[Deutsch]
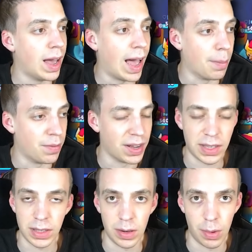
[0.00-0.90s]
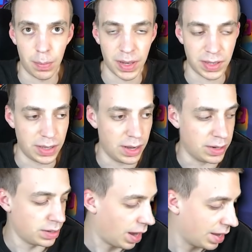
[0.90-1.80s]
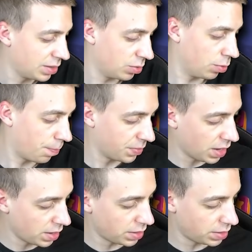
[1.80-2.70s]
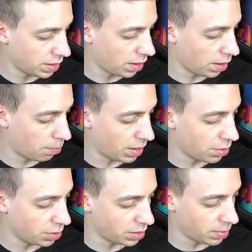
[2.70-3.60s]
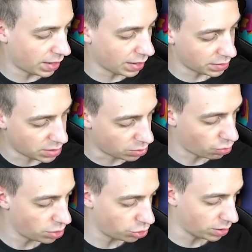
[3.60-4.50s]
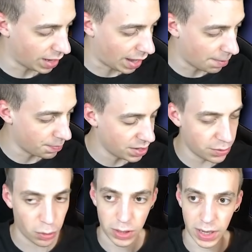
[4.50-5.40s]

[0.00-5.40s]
Aber was ist denn überhaupt passiert? Also, ich äh, blende euch hier mal gerade einen Screenshot ein. Ich wurde